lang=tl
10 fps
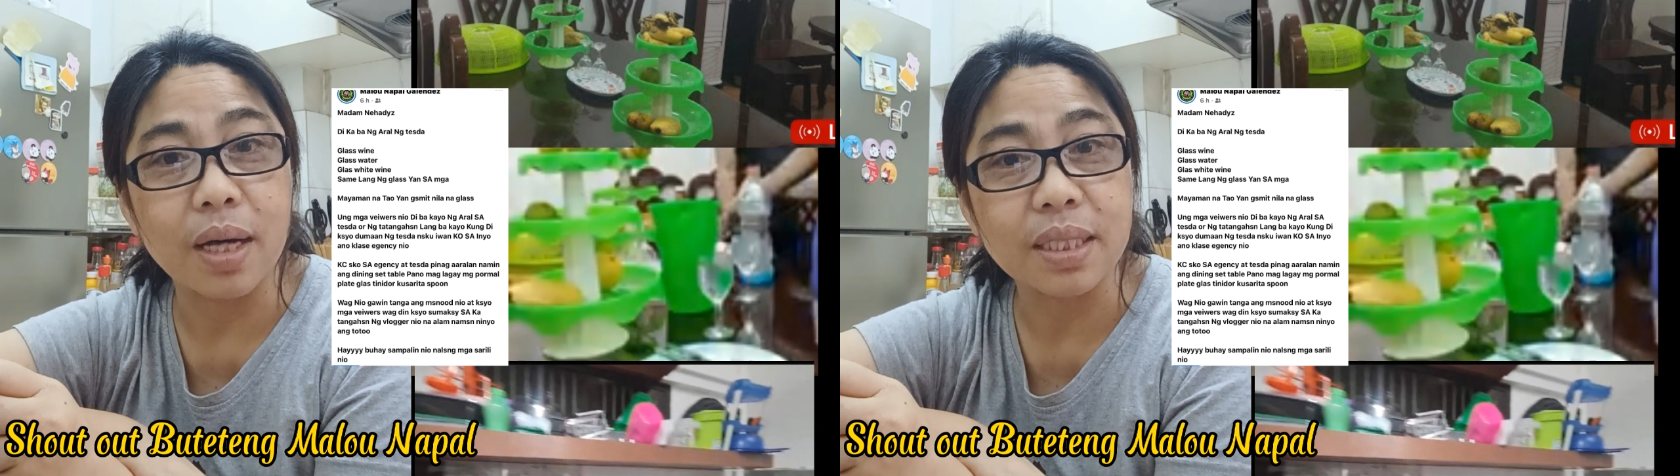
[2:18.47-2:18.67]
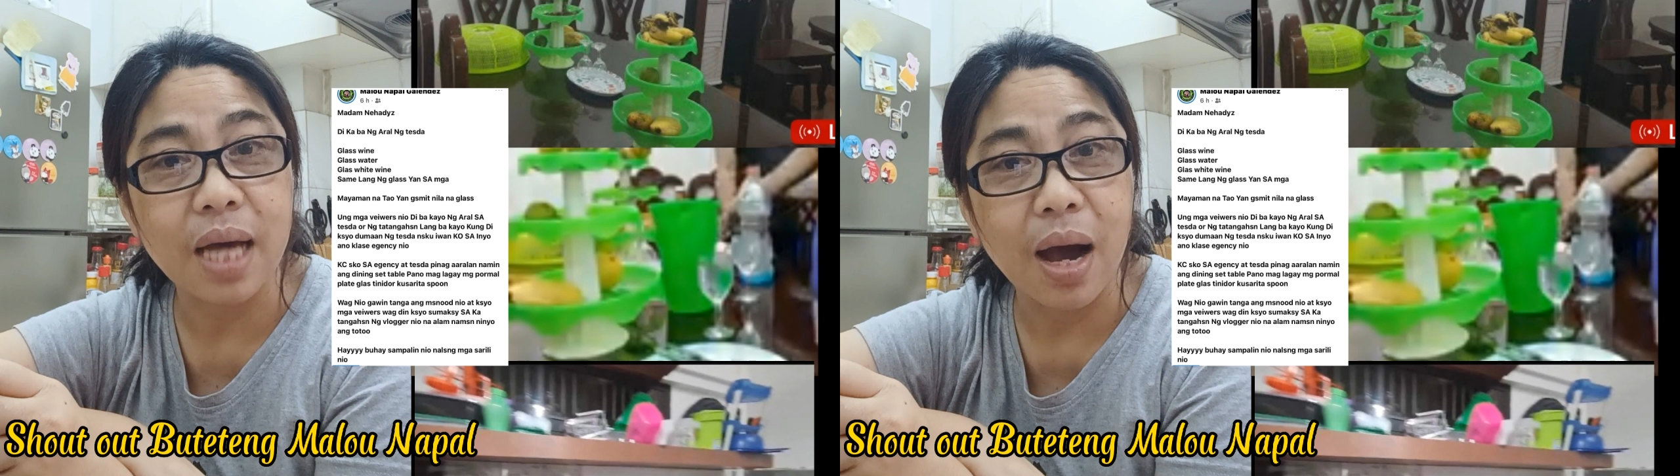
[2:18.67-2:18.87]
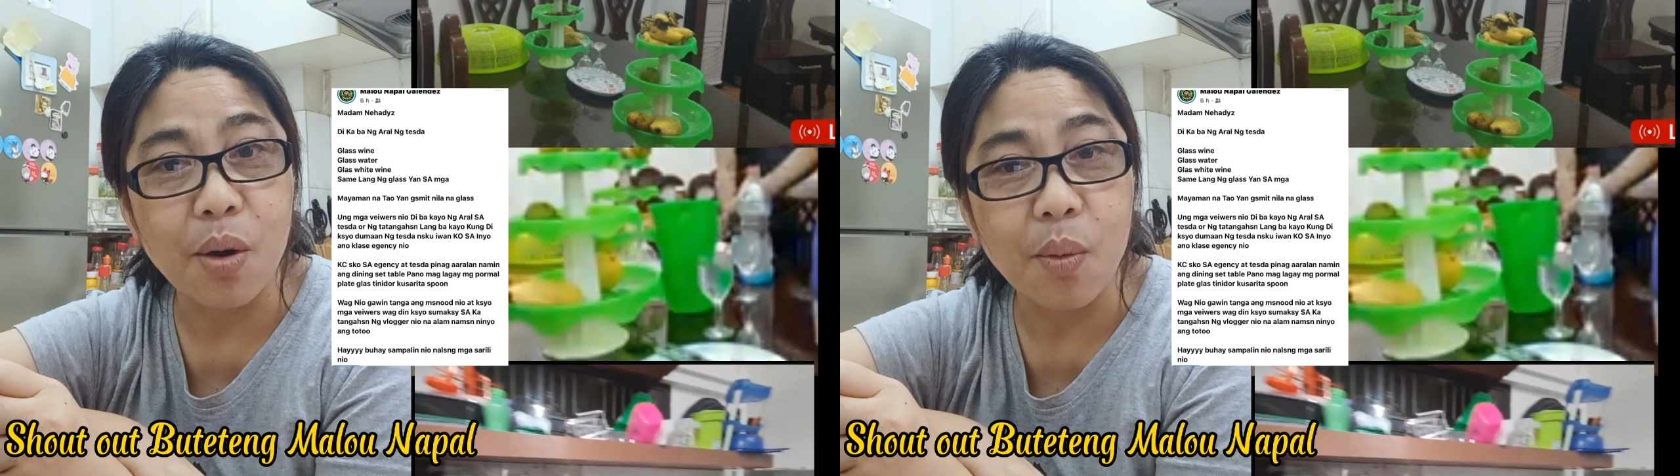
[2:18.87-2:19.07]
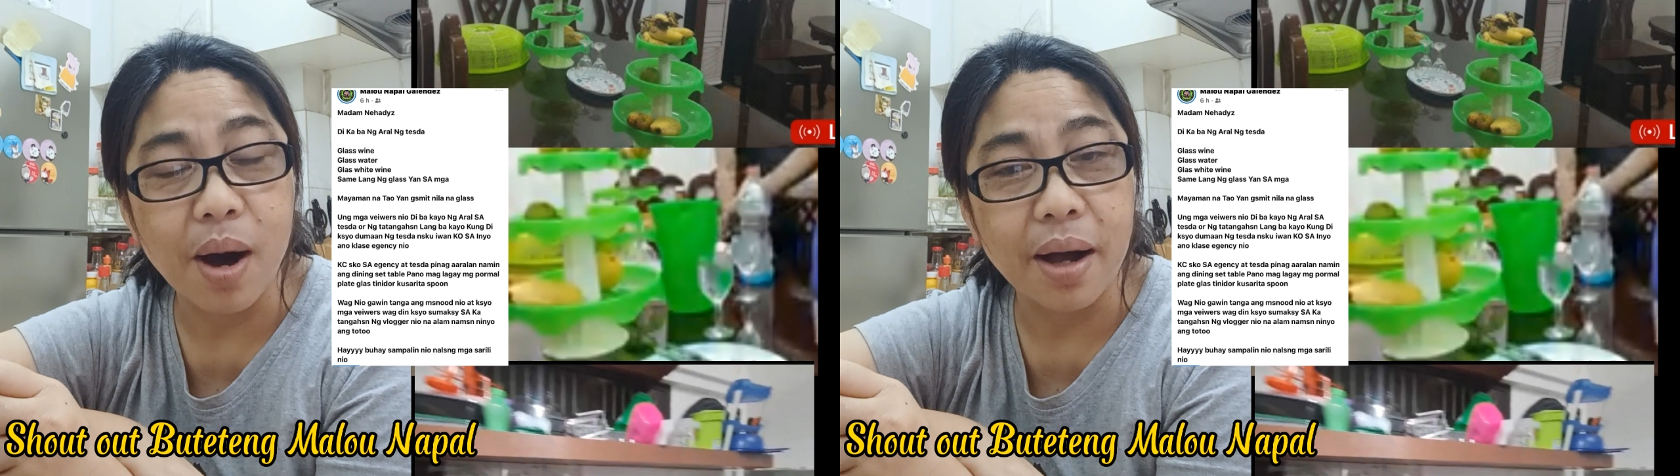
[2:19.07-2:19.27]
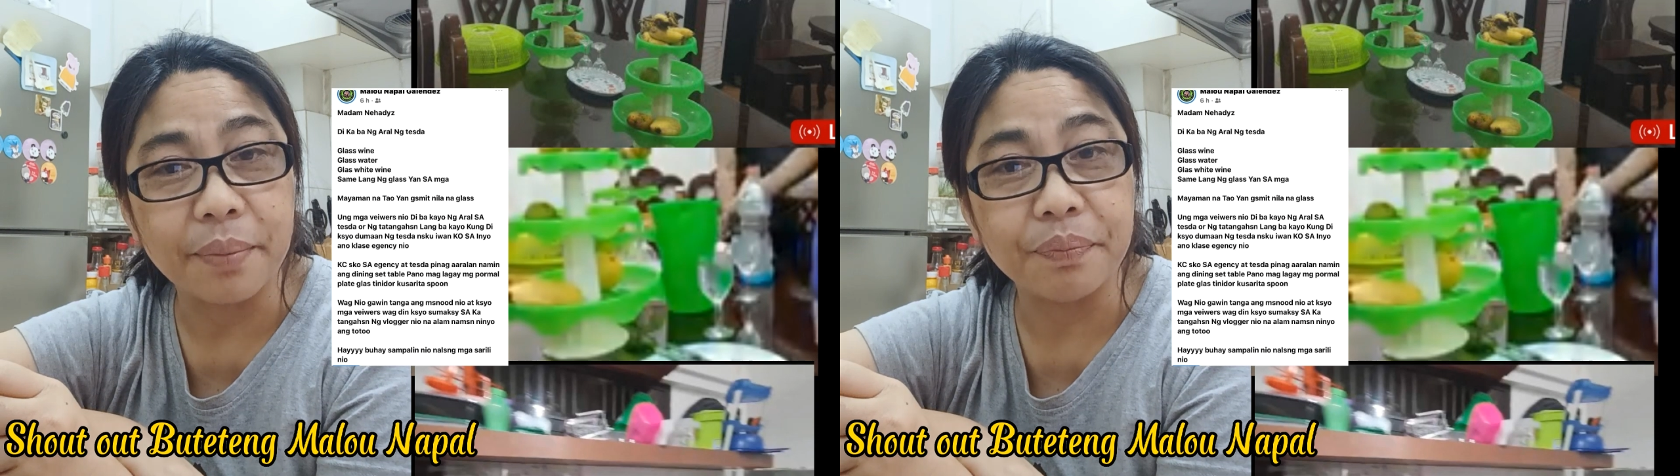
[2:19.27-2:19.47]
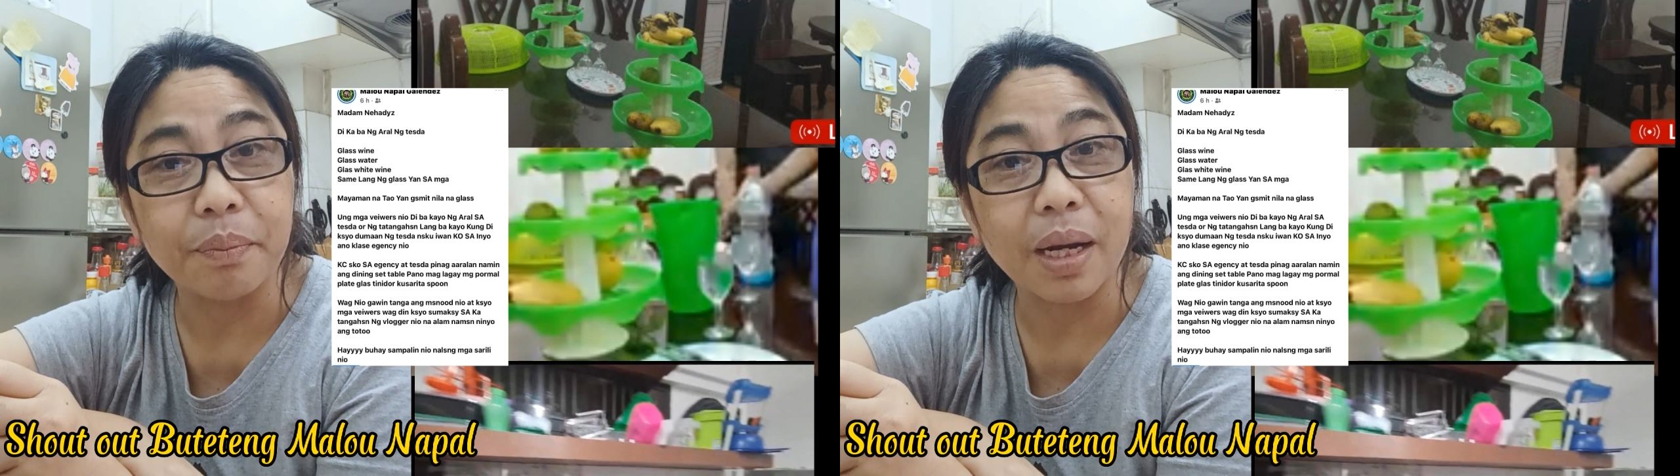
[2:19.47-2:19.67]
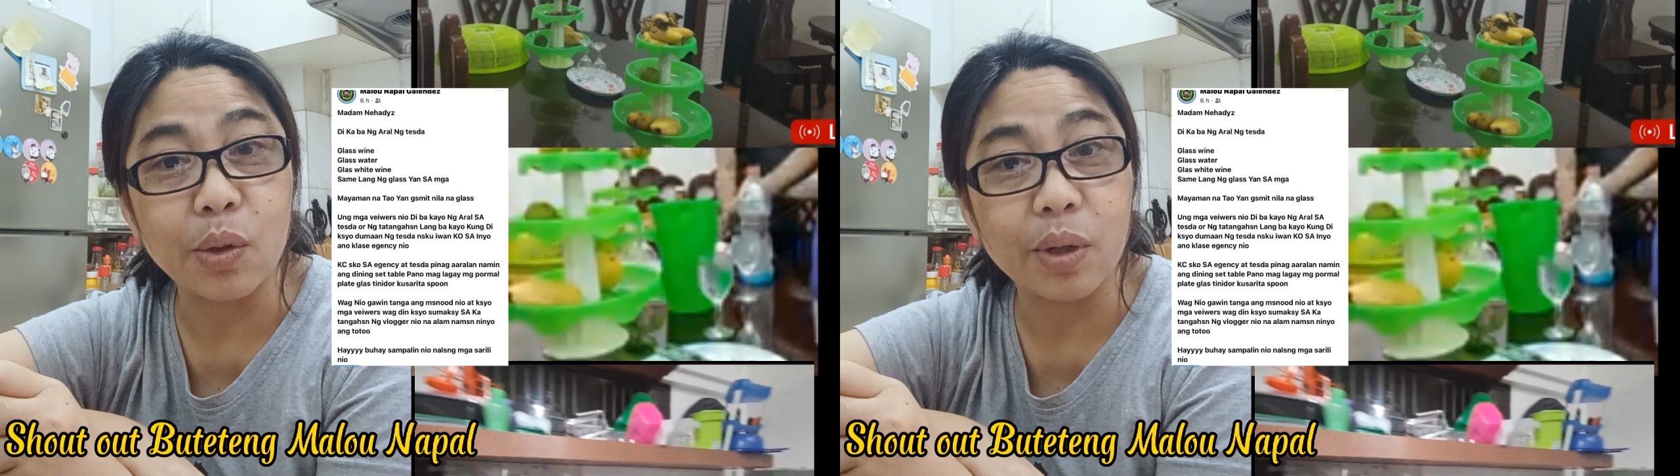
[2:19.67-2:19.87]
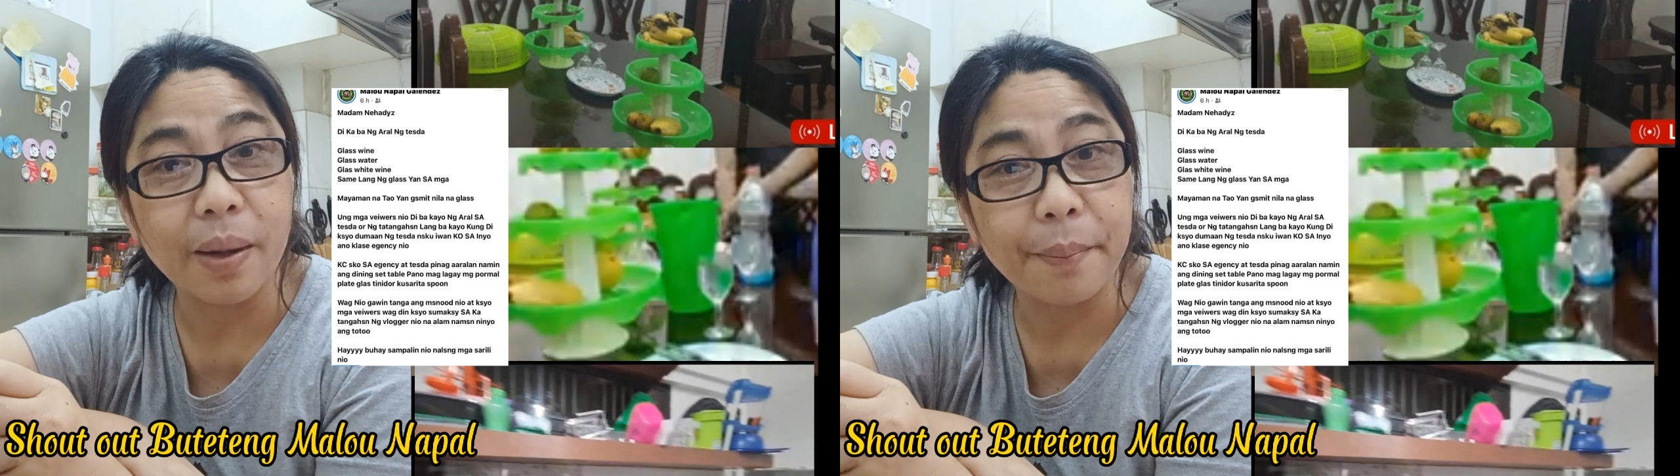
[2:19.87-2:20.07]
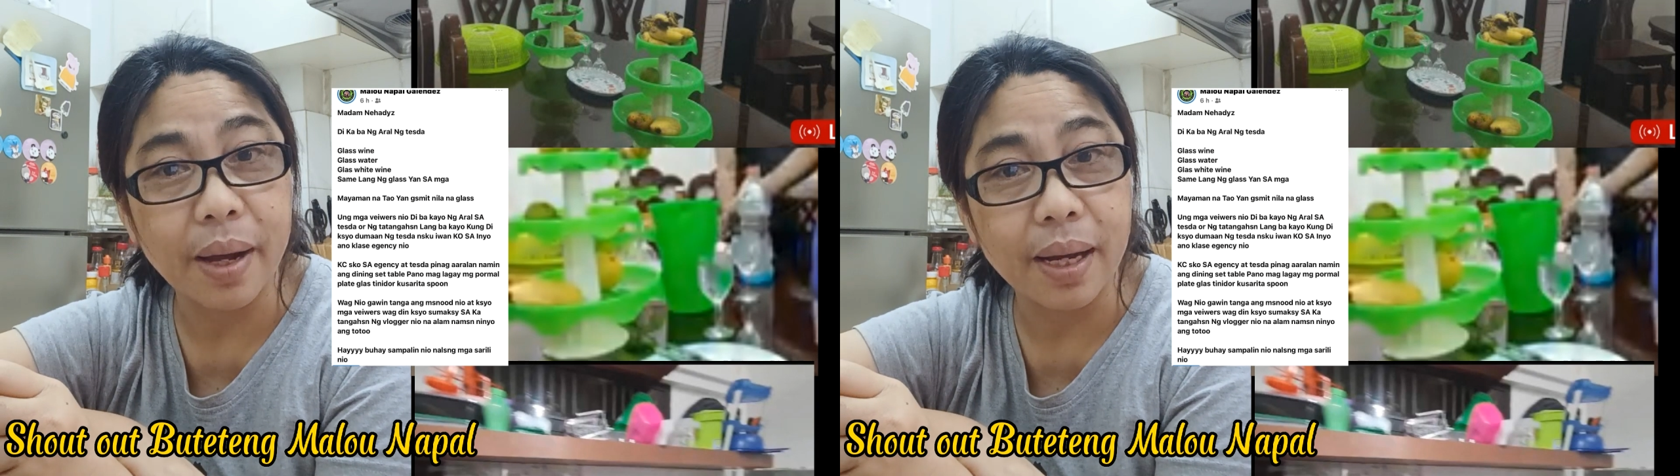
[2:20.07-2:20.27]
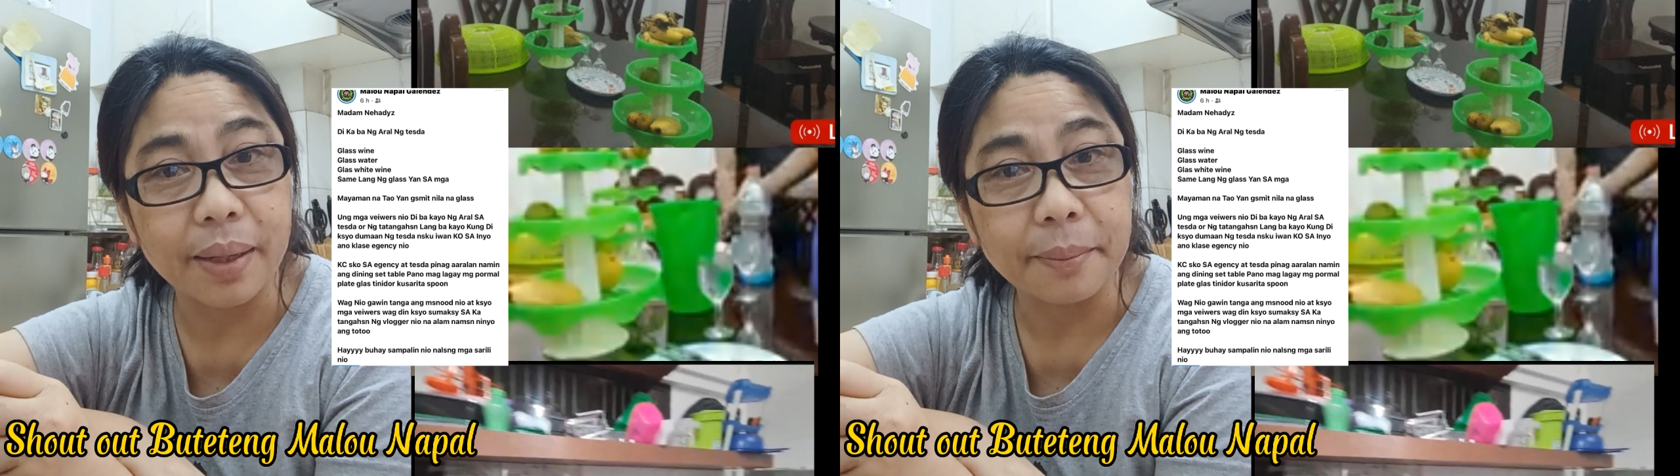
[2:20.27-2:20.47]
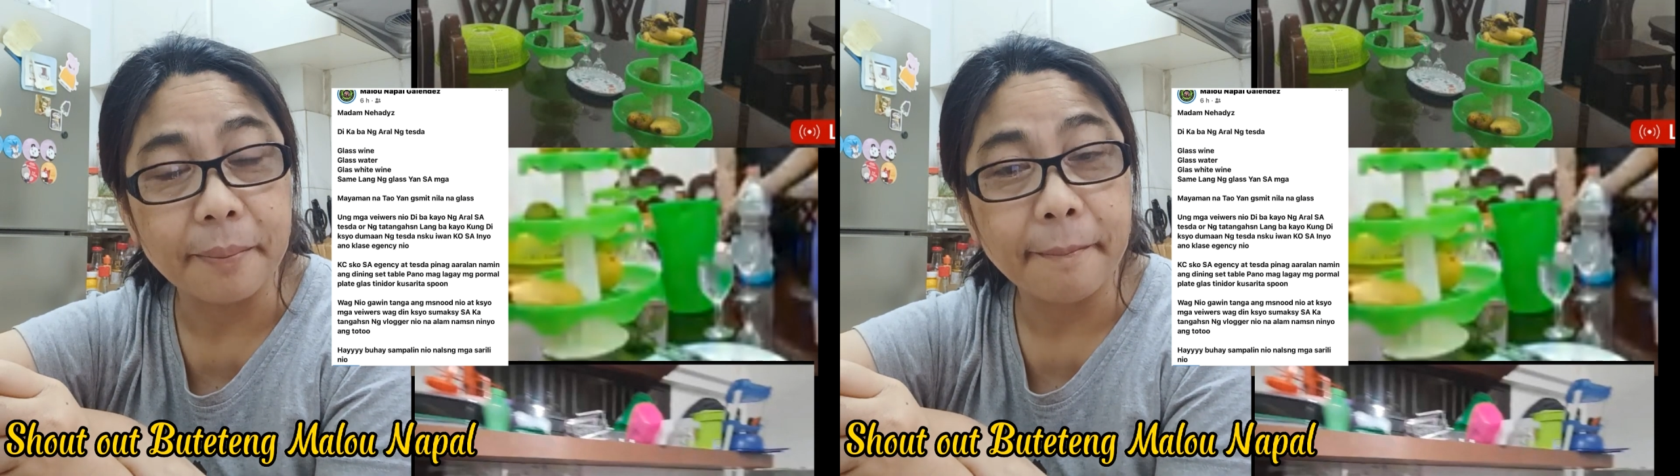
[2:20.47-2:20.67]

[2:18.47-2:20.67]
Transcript: asawa. Malona pal.